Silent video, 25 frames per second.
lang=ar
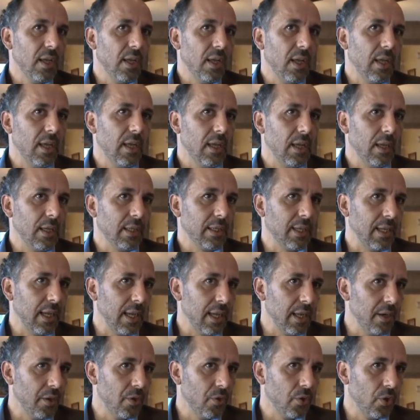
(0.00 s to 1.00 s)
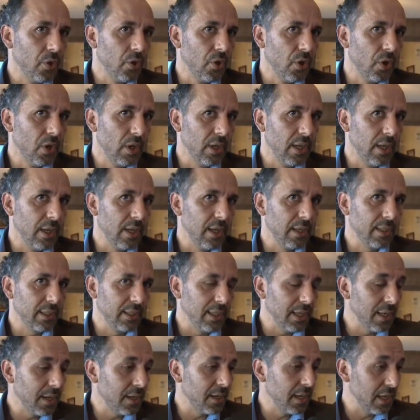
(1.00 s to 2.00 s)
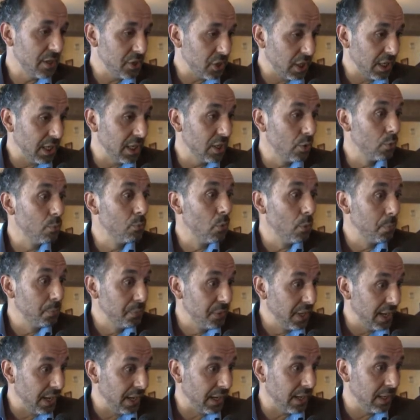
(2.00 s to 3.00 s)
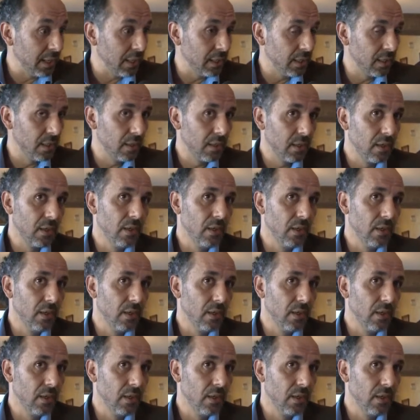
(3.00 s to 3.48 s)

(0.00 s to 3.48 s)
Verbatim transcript: آه، كانوا آه، كثير ناجحين ومبدعين